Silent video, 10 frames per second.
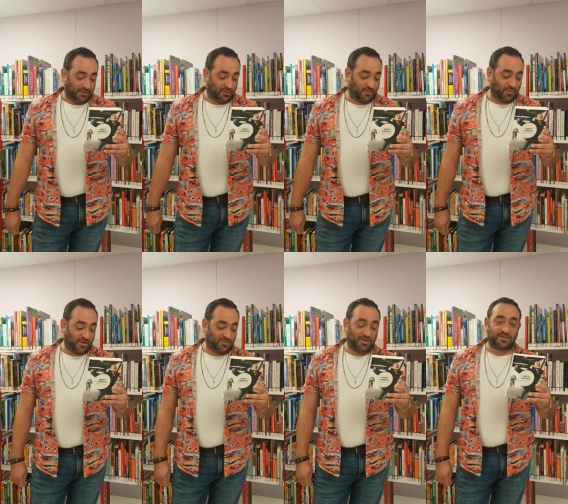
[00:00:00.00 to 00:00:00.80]
Donc pourquoi
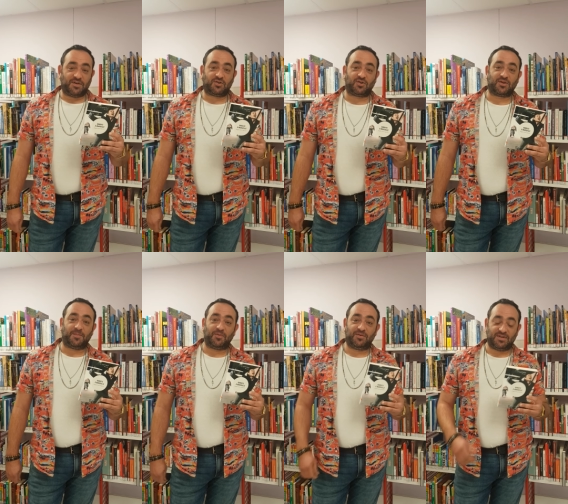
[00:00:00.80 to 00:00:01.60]
ce livre il change un
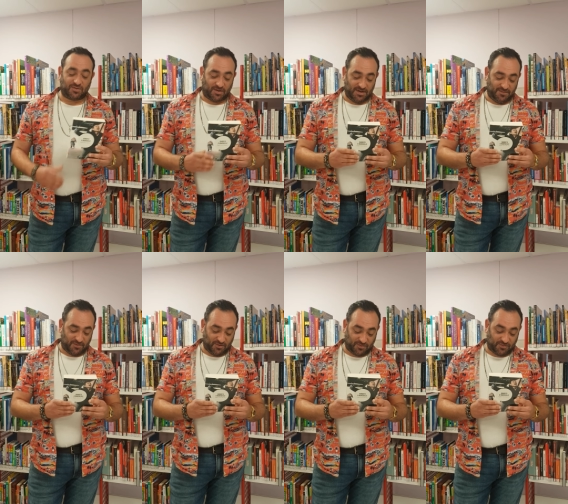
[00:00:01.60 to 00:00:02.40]
peu des autres
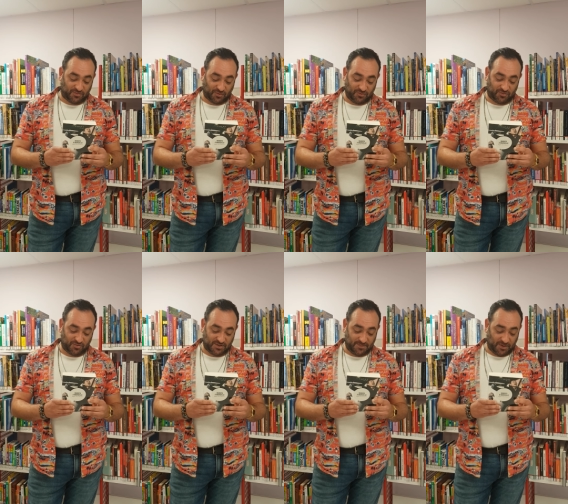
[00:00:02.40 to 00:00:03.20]
livres sur le
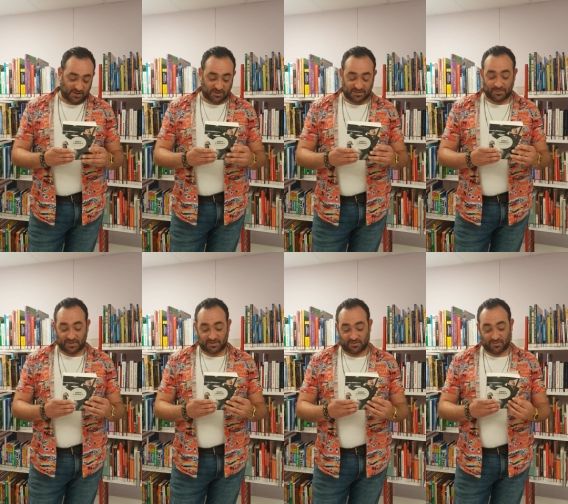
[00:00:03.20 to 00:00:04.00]
sujet Bah déjà c'est
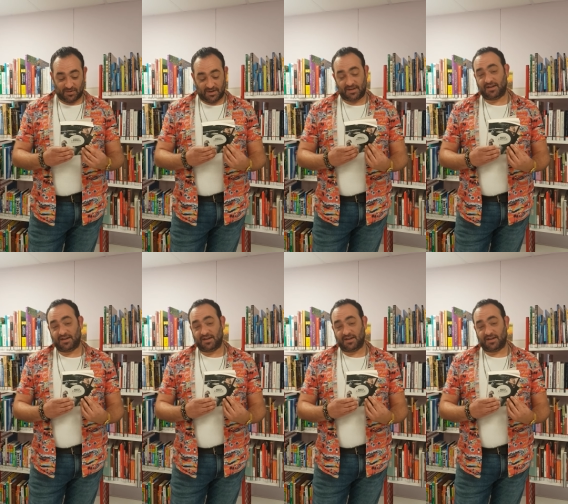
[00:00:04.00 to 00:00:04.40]
parce qu'il est,